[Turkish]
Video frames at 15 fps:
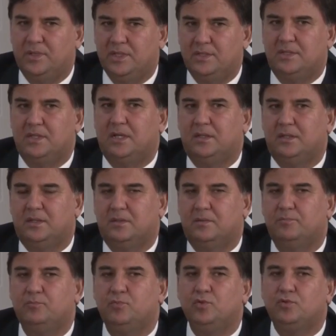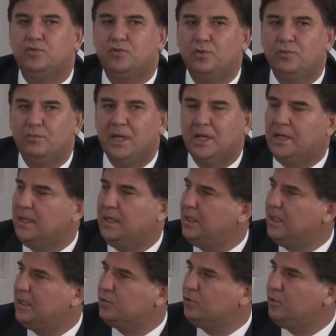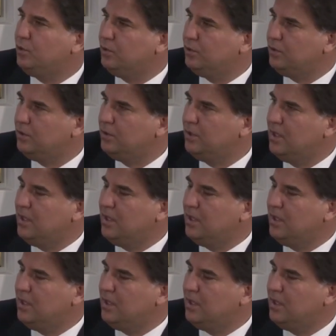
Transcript: Bizzat bütün mekanlar dolu